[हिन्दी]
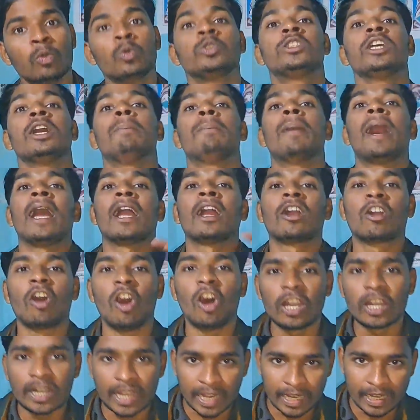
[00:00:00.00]
उसे
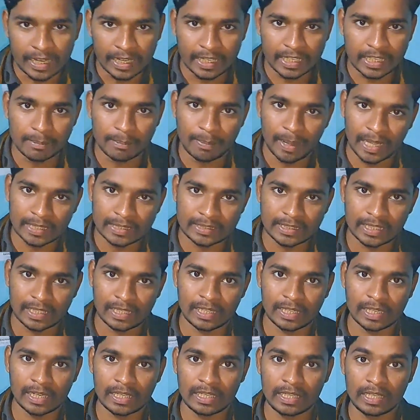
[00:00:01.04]
बाइकआउट करने की बात
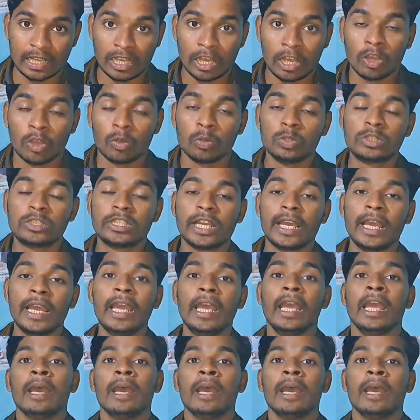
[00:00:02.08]
चल रही है उसे